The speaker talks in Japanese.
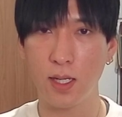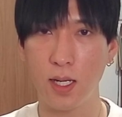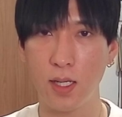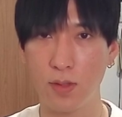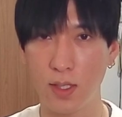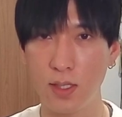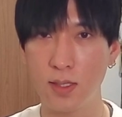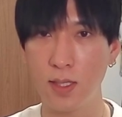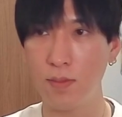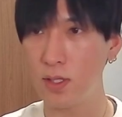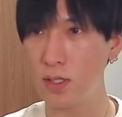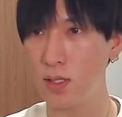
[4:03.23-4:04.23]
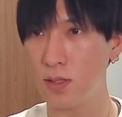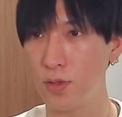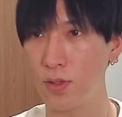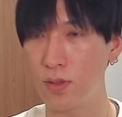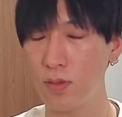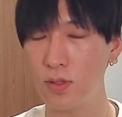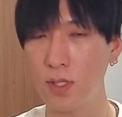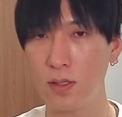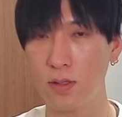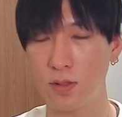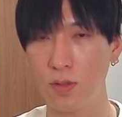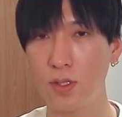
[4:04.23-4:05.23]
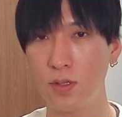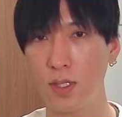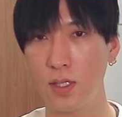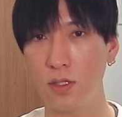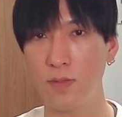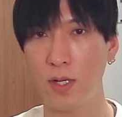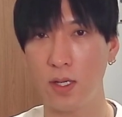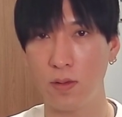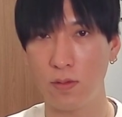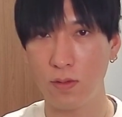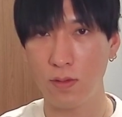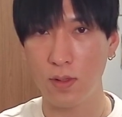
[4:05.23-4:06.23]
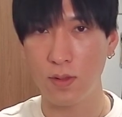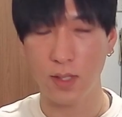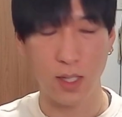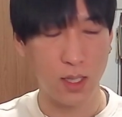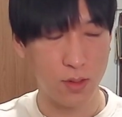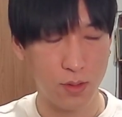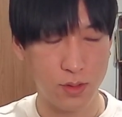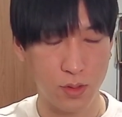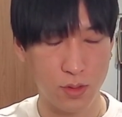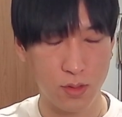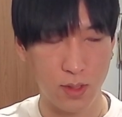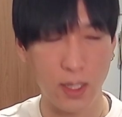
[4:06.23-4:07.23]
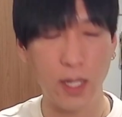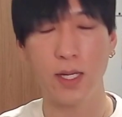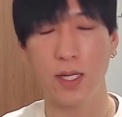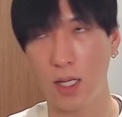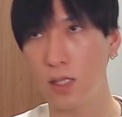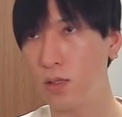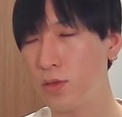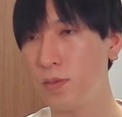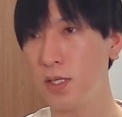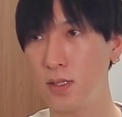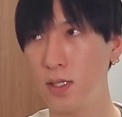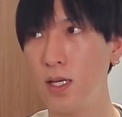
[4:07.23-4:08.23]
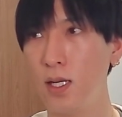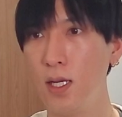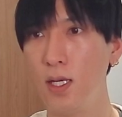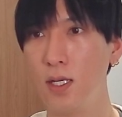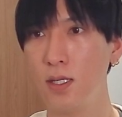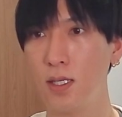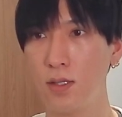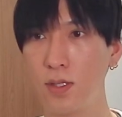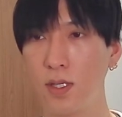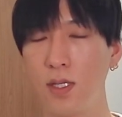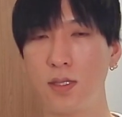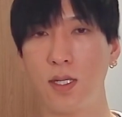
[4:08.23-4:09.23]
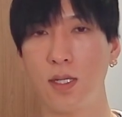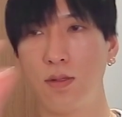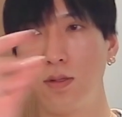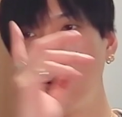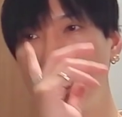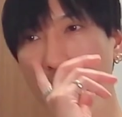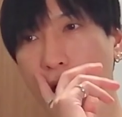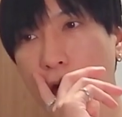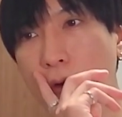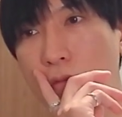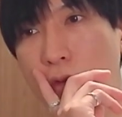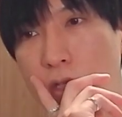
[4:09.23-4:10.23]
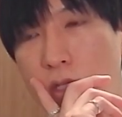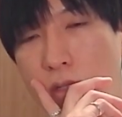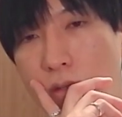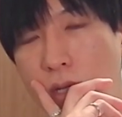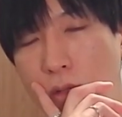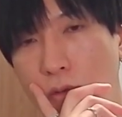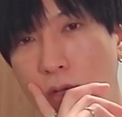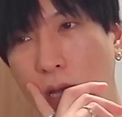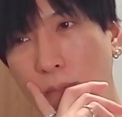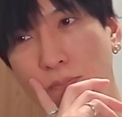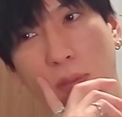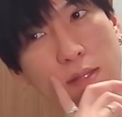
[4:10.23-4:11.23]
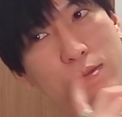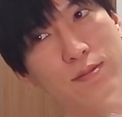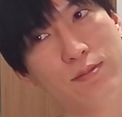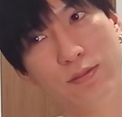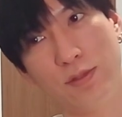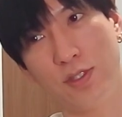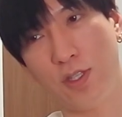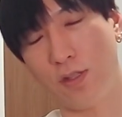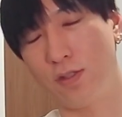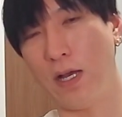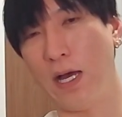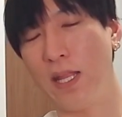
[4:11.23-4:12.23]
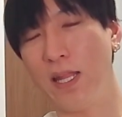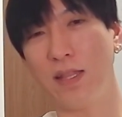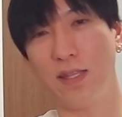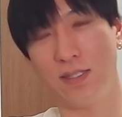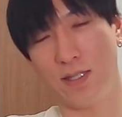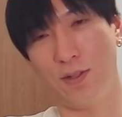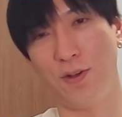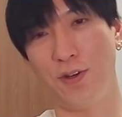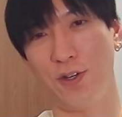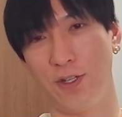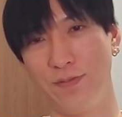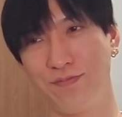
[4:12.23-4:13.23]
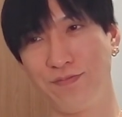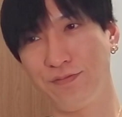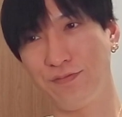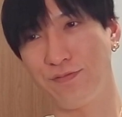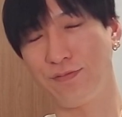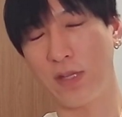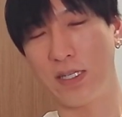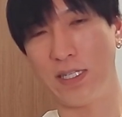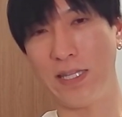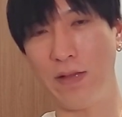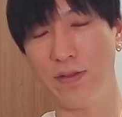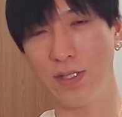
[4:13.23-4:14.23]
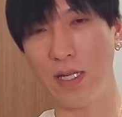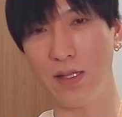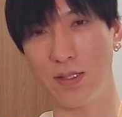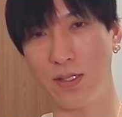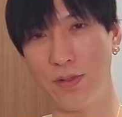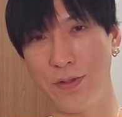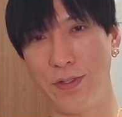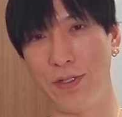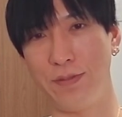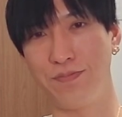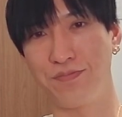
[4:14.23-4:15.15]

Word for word: あと決算待ちですもん。おそらくそれ通過するまでは、ここからの上昇はないかなと思いますね。あの、決算のところで上振れしてくるかどうか。まあ、ちょっとあれなんですけど、大薄なんですけど、